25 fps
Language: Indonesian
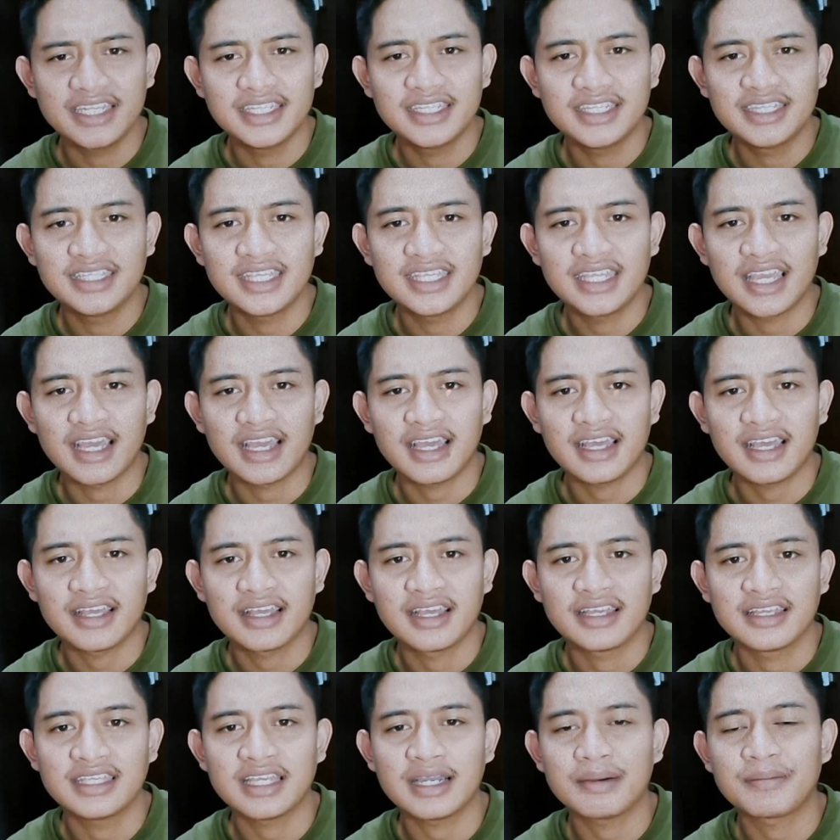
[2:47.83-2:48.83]
dirinya
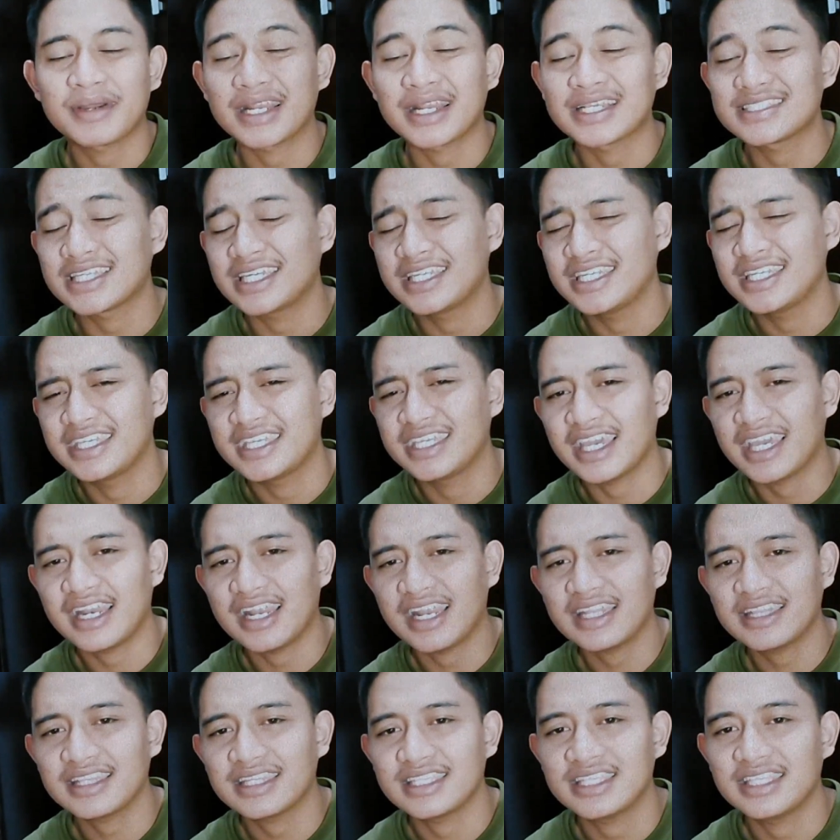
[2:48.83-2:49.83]
yang merasa
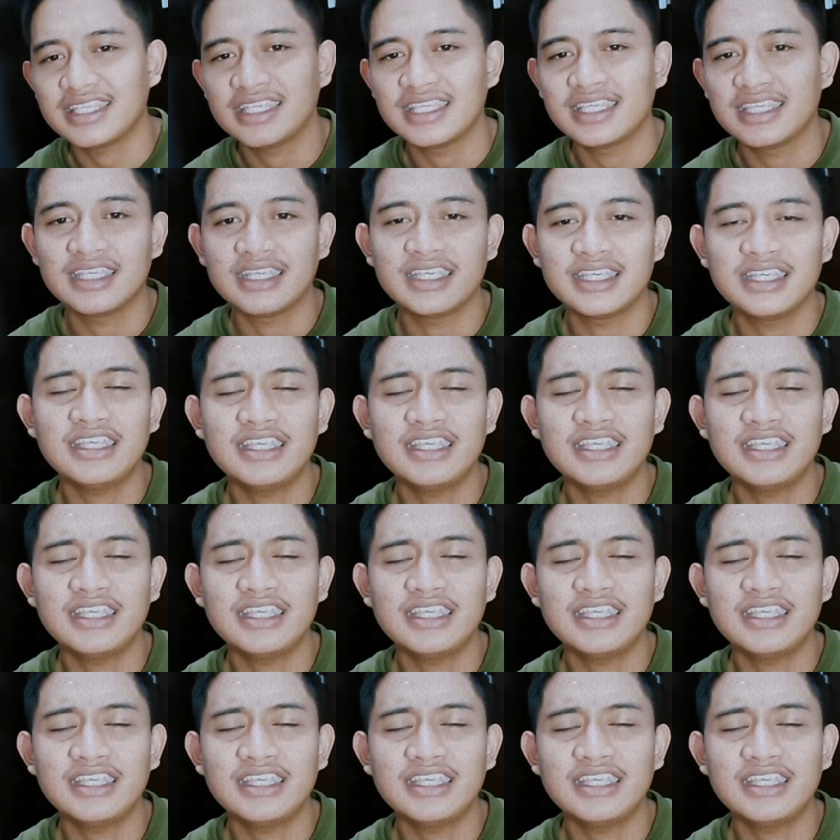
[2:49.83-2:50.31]
dihianati,